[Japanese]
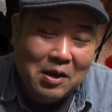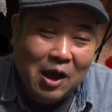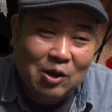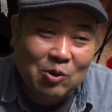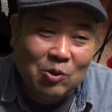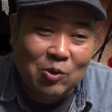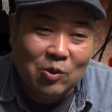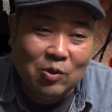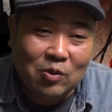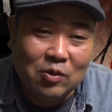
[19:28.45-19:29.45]
あ
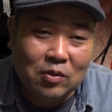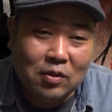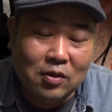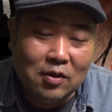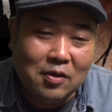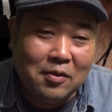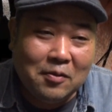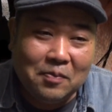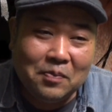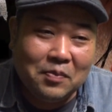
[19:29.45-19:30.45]

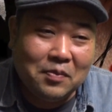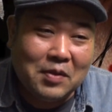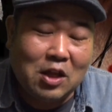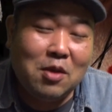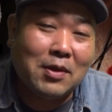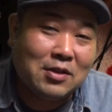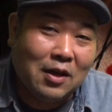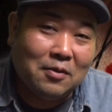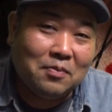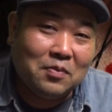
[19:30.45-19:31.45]
のー、例えば
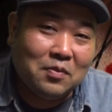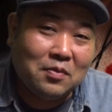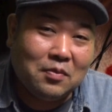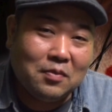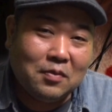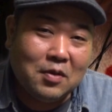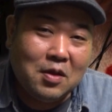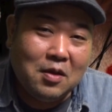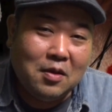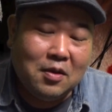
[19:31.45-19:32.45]
さ、
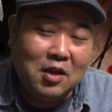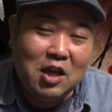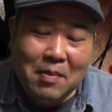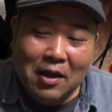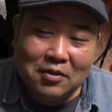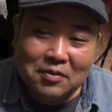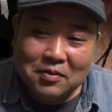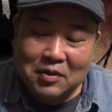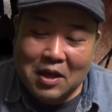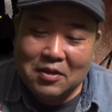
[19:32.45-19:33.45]
今、
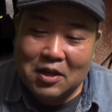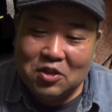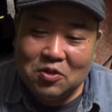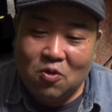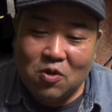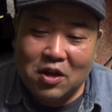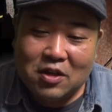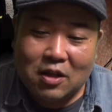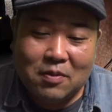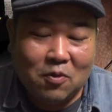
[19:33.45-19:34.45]
現在進行形で、
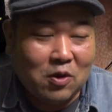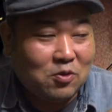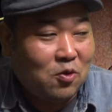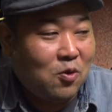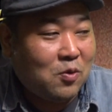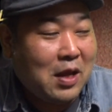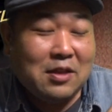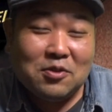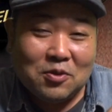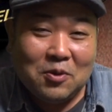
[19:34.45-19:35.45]
例えばほら、その、な
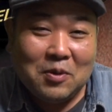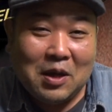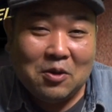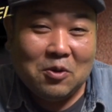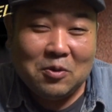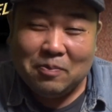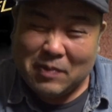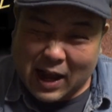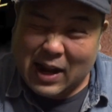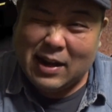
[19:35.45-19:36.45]
んつうの、あの、
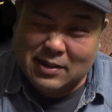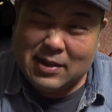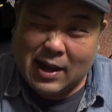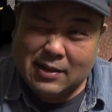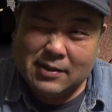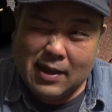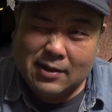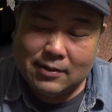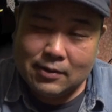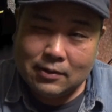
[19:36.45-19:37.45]
あれあれです、あれです、あれ
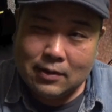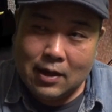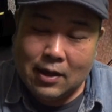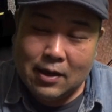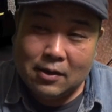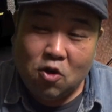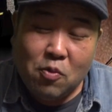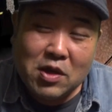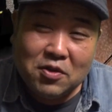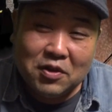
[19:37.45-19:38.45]
です。えー、
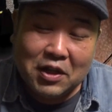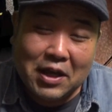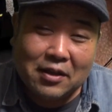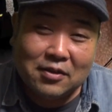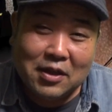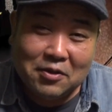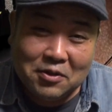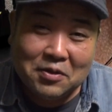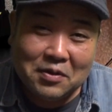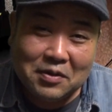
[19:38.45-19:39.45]
コミックでやって
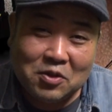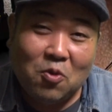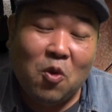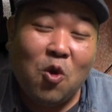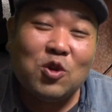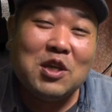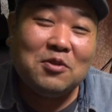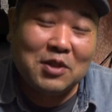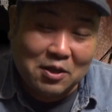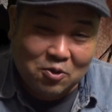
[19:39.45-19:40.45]
る、そう、
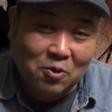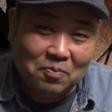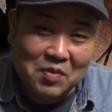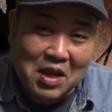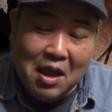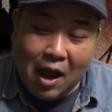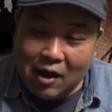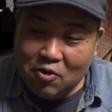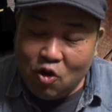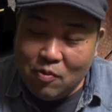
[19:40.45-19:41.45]
ウォーキングデッド。あ
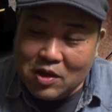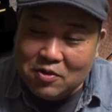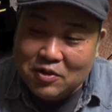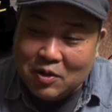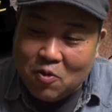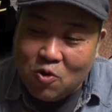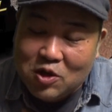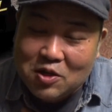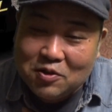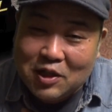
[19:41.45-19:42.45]
れコミックで
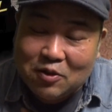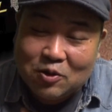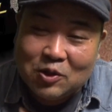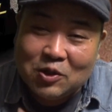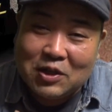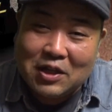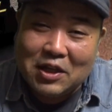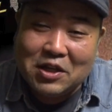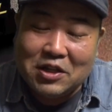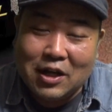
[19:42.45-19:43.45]
ウォーキングデッド続け
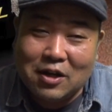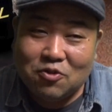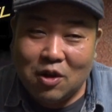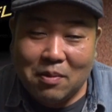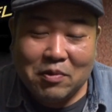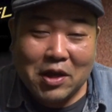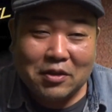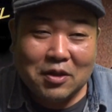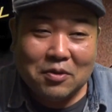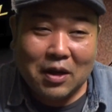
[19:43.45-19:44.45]
ていきながらドラムもやっ
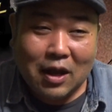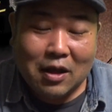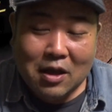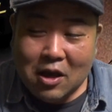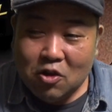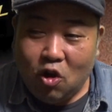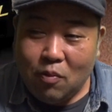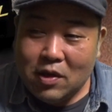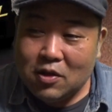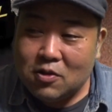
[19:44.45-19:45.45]
てるから、
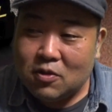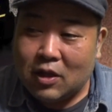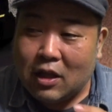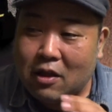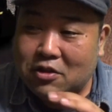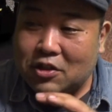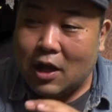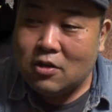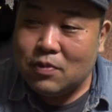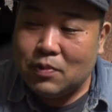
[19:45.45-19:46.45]
コミックとただ
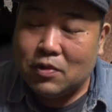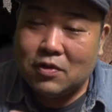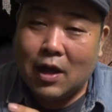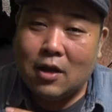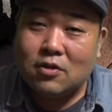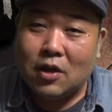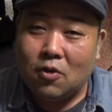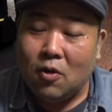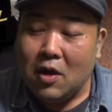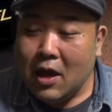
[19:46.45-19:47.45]
違う部分があるけ
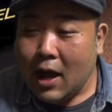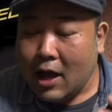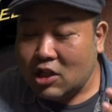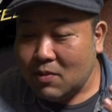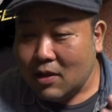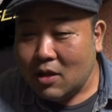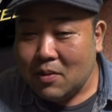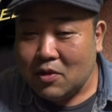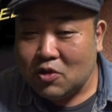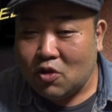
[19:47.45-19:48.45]
ど、初めて
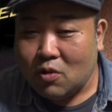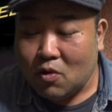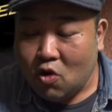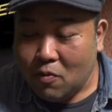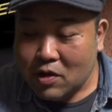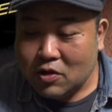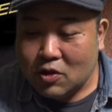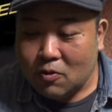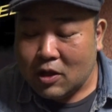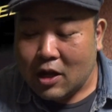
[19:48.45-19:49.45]
見る人にもコミック
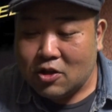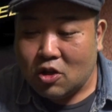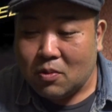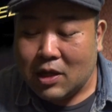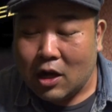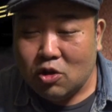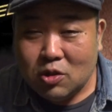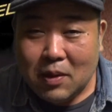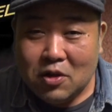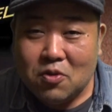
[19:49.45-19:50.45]
読んでない人にも楽
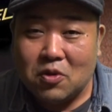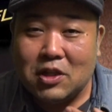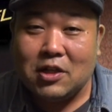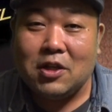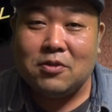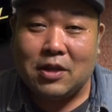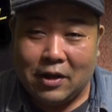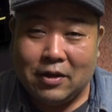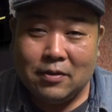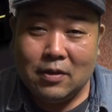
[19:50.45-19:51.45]
しめるようにできてるじゃない。